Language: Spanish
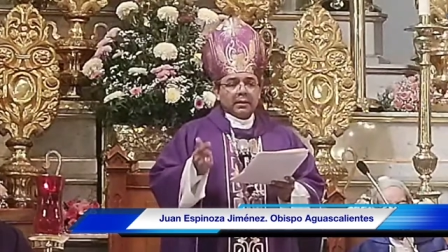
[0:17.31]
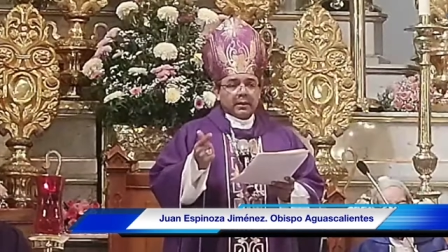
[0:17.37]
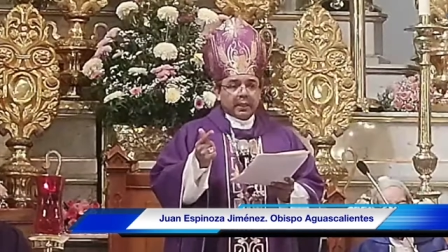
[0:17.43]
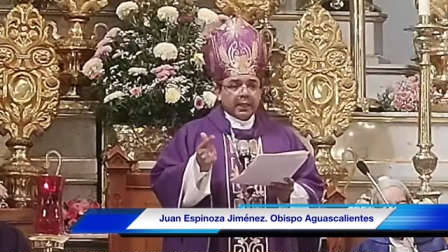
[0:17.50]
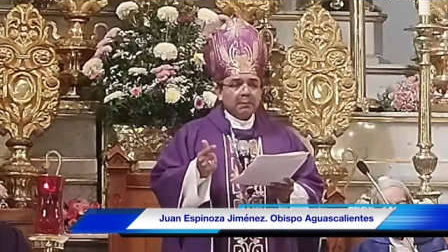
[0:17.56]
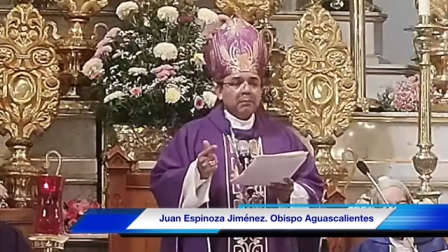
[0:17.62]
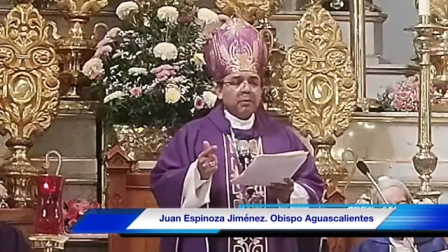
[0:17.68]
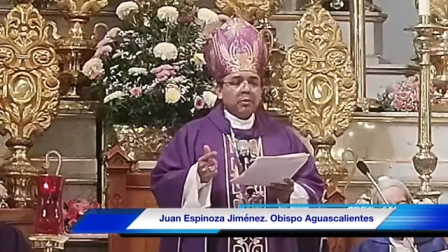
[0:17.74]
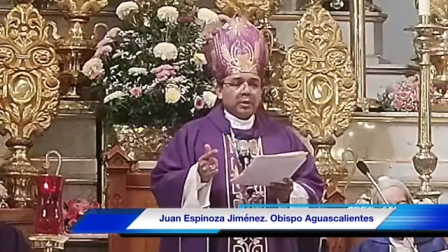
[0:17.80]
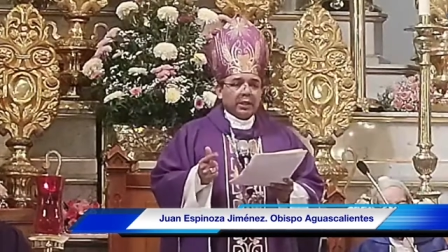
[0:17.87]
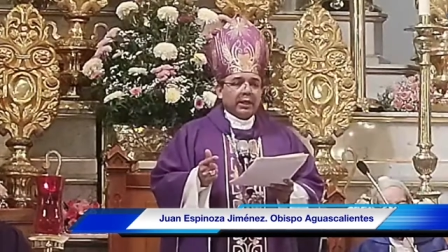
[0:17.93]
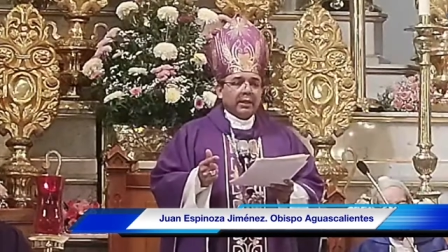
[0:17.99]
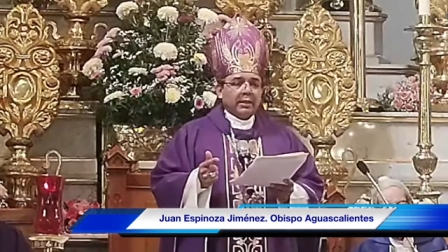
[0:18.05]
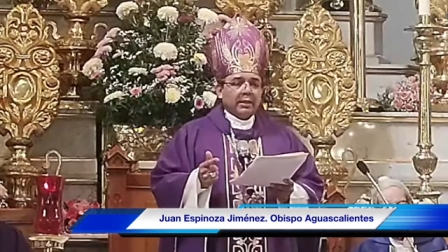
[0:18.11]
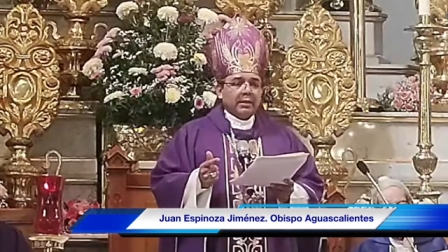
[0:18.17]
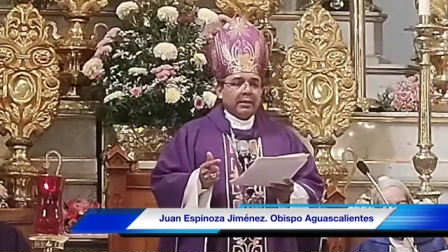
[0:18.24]
del
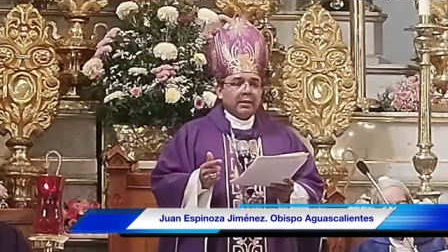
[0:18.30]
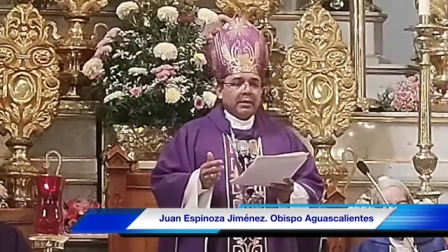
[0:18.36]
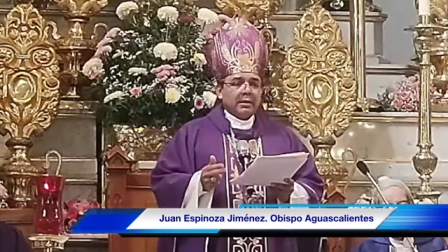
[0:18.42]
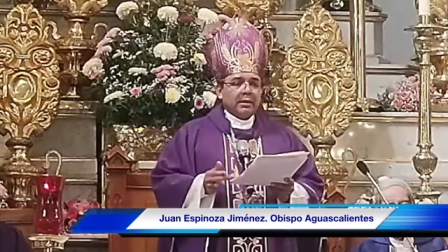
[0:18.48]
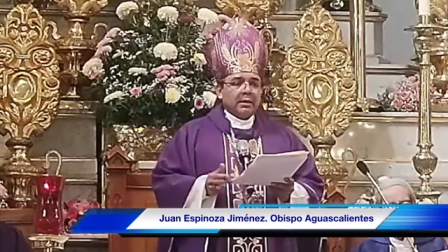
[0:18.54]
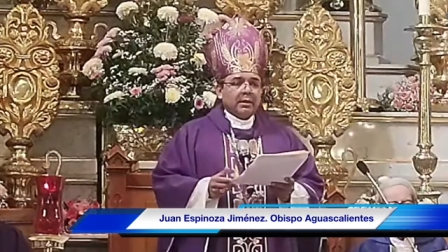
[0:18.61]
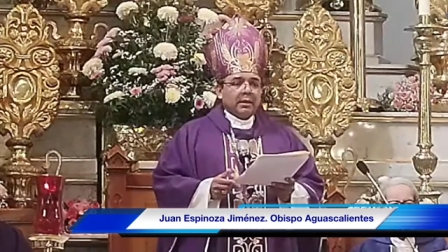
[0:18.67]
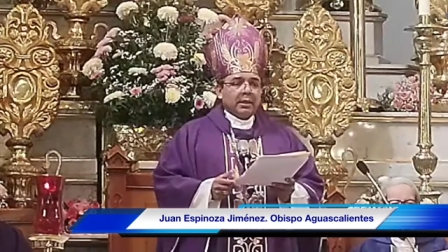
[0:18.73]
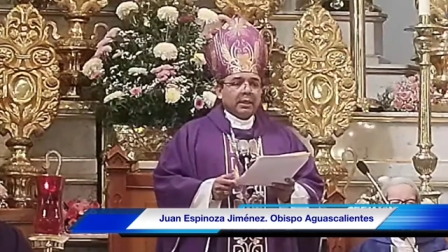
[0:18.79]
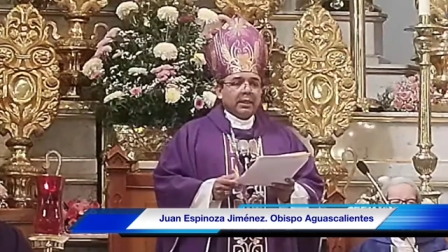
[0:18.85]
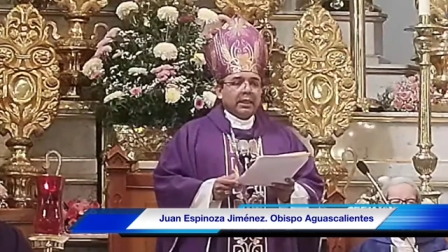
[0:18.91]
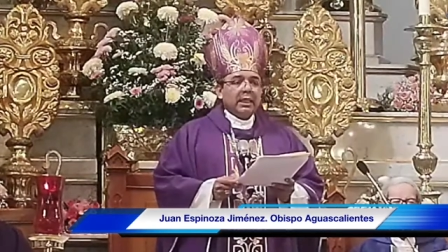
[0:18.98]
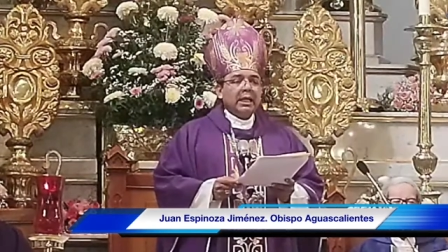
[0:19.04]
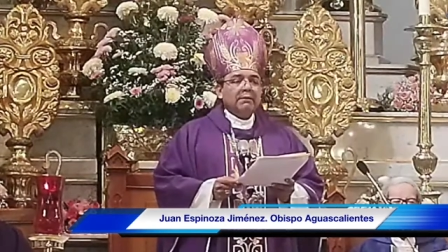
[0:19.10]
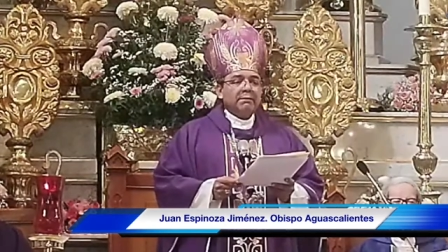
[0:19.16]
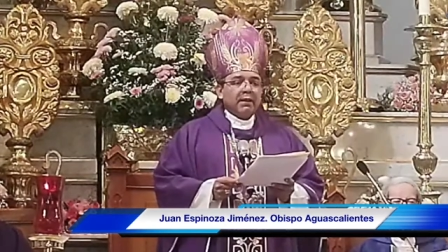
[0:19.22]
poder y de
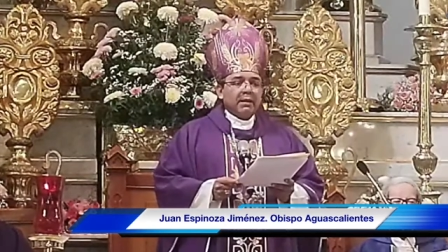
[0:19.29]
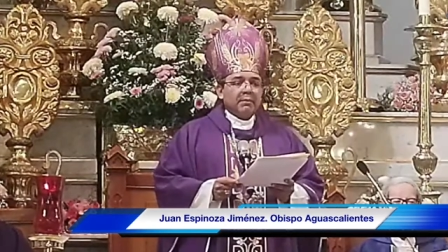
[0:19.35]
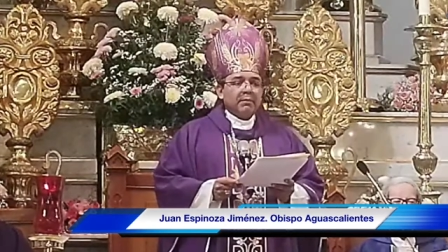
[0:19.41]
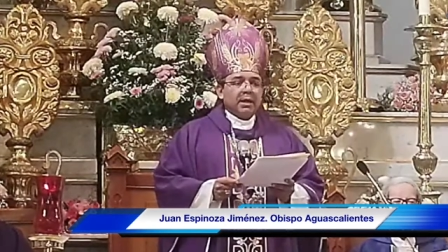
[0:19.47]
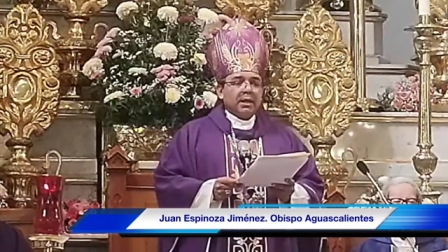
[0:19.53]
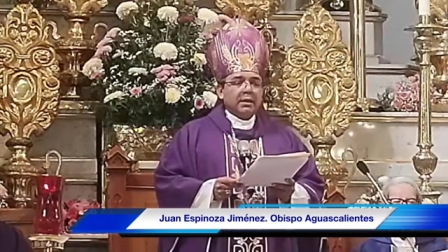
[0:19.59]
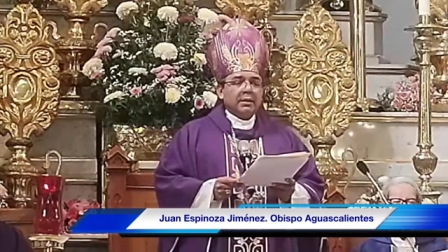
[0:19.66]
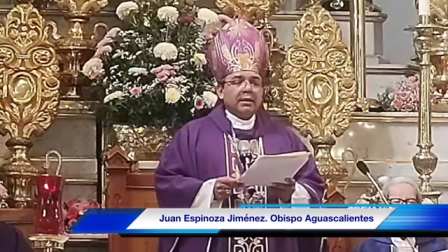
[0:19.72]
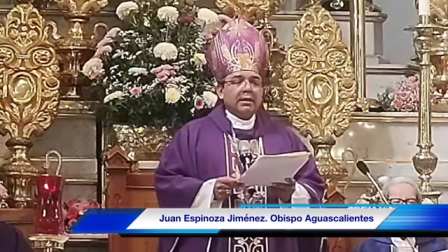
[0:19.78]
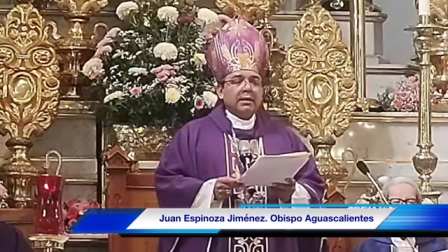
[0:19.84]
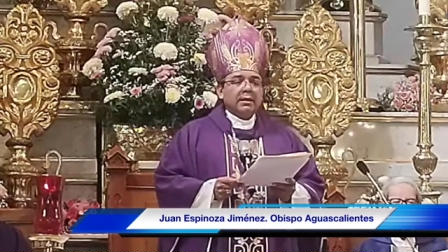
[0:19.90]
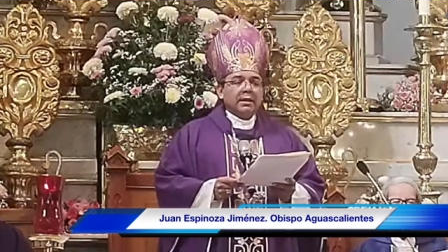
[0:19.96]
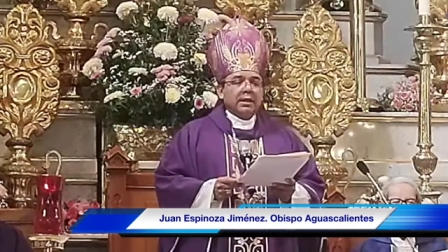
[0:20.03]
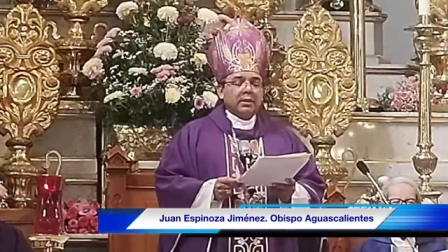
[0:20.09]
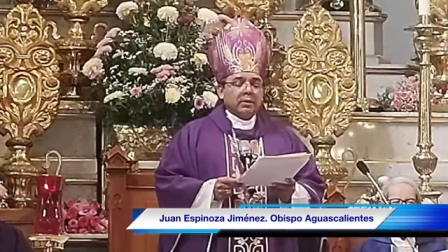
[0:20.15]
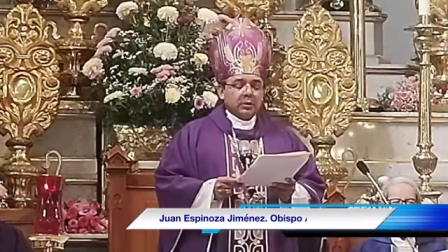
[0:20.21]
la fama
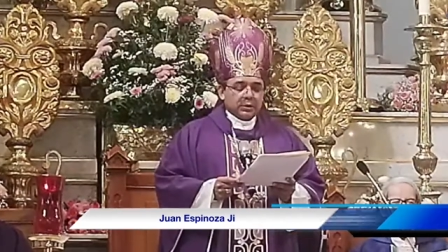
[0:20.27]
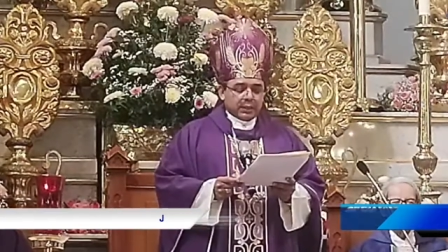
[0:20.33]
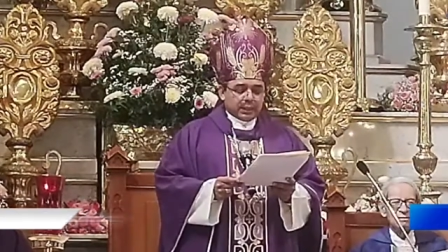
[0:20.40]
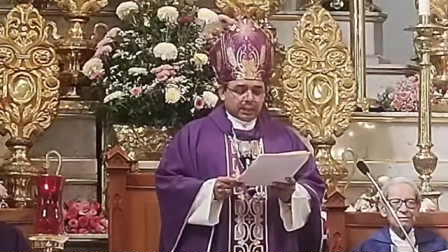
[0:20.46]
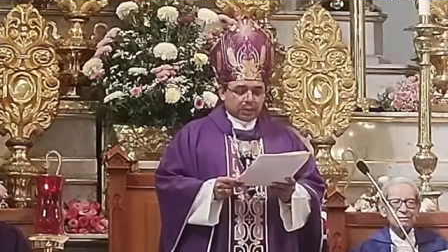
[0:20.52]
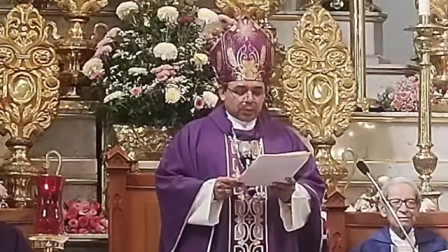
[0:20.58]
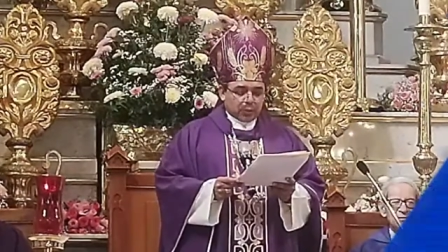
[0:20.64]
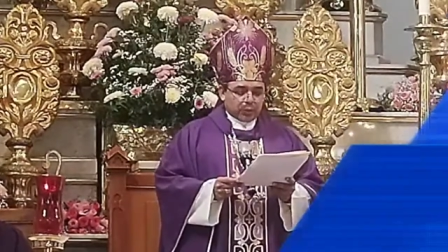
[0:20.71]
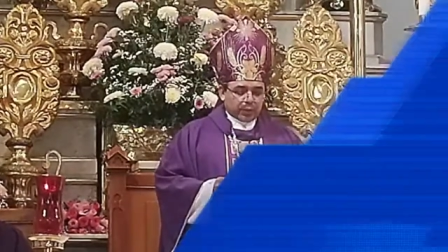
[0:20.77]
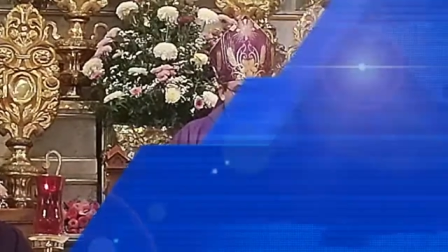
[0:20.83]
que nos destruyen.